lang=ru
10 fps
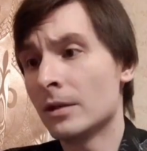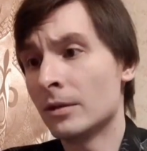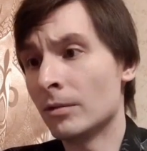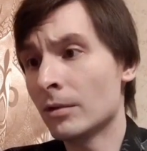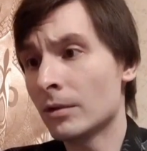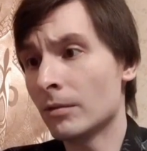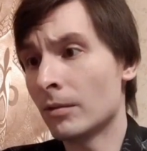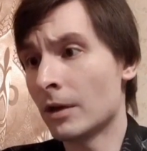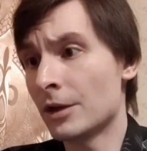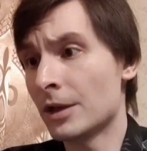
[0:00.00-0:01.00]
Год
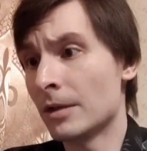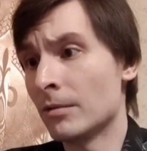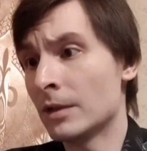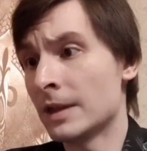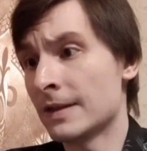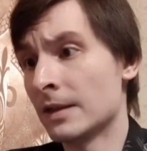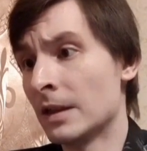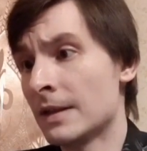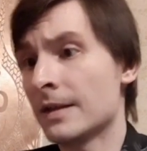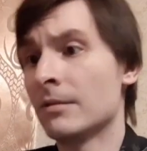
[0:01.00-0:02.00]
урожая указан на
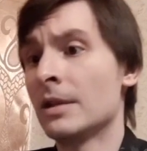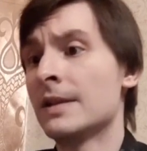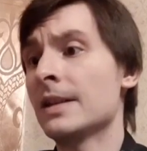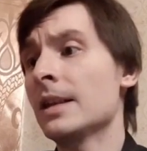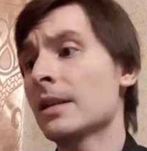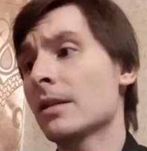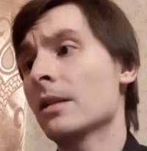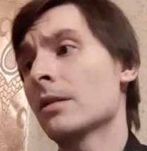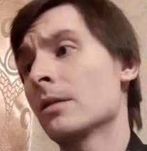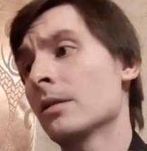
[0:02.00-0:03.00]
лицевой этикетке.